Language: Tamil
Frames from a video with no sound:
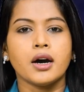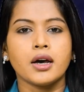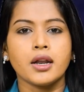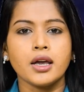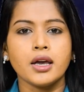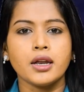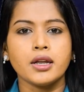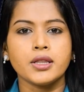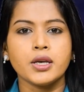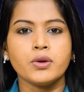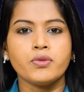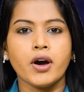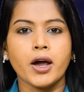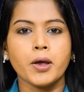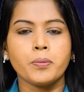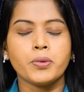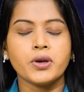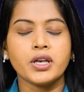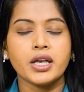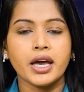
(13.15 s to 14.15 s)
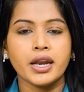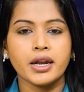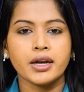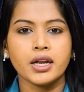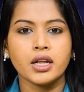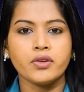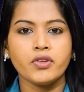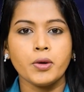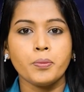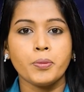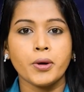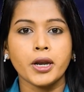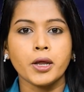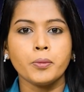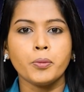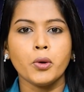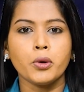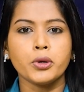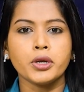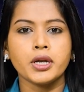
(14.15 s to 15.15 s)
அரையிறுதி வாய்ப்பு ஏற்கனவே
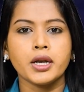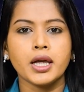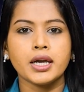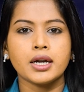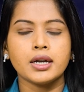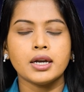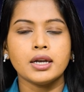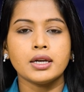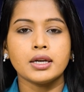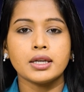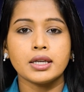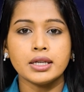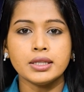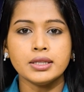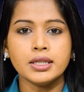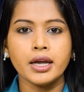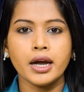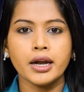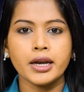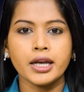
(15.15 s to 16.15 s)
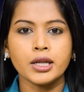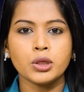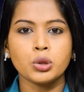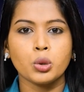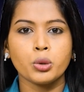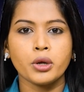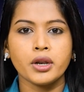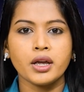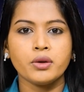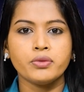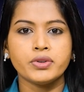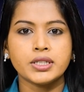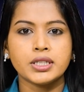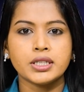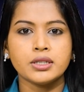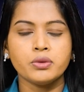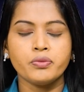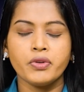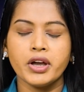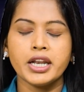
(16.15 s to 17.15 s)
பறிபோன நிலையில் இந்திய அணி தொடரை
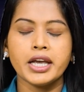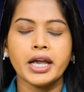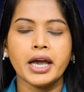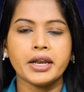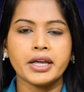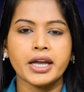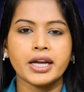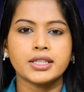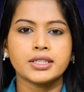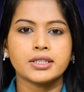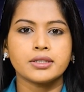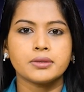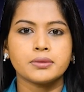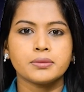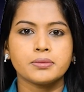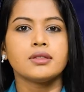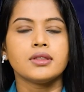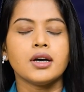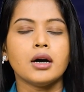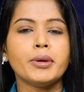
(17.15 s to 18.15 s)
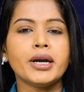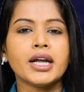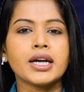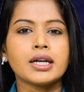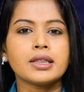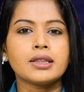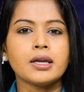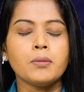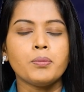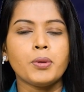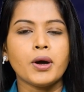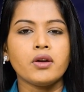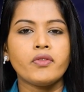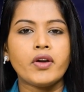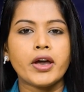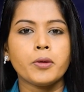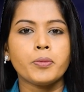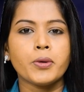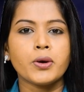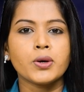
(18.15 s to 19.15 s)
விட்டு வெளியேறியது தமிழகத்தின்
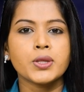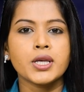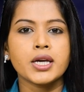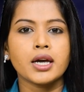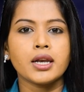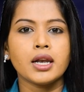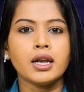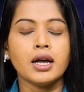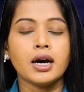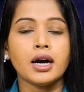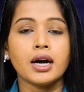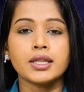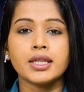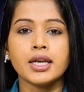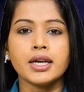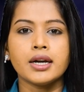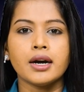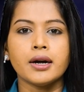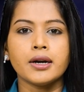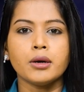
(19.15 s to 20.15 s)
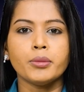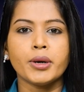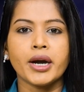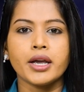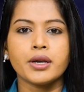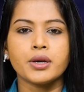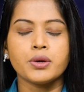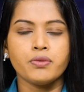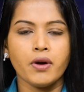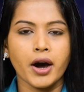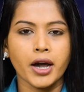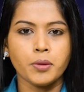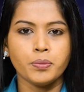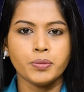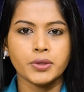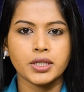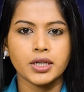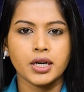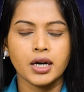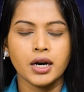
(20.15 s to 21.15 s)
பல்வேறு பகுதிகளில் அதி கனமழைக்கு
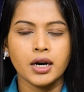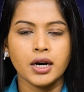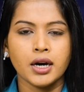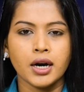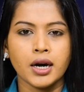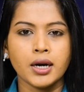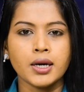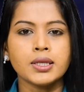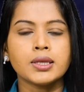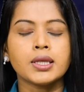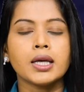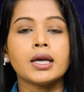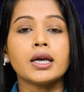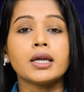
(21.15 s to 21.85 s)
வாய்ப்பு அடுத்த